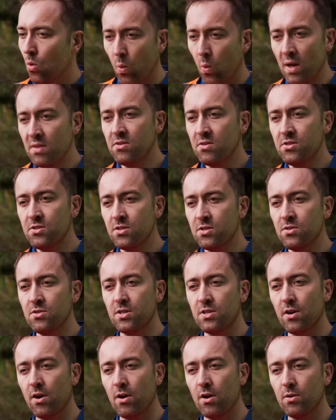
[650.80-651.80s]
Просто нули и
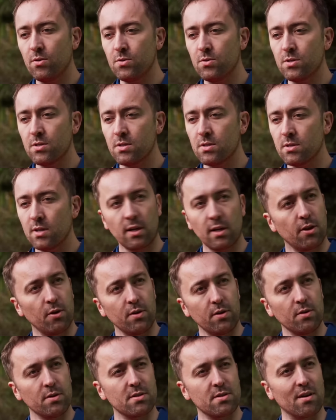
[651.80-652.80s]
единицы, и ты большой